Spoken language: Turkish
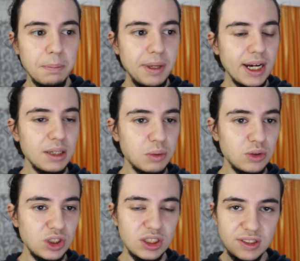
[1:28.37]
Bir ay
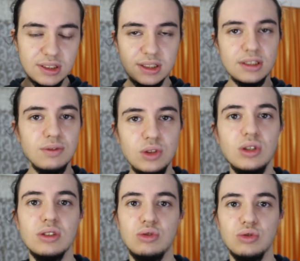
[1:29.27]
boyunca sık sık
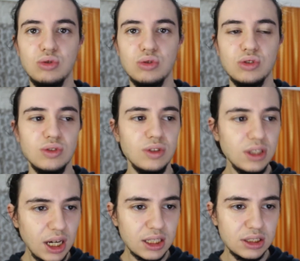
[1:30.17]
video atıyorsunuz
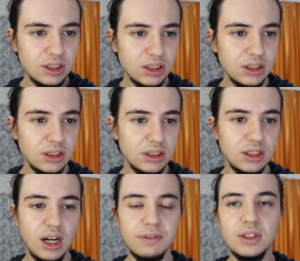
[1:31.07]
yaklaşık
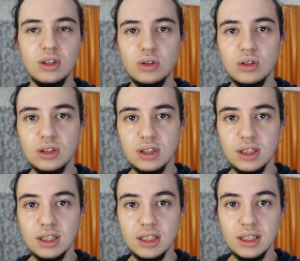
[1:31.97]
işte haftada
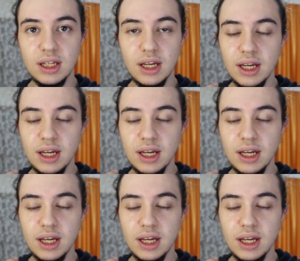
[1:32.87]
e,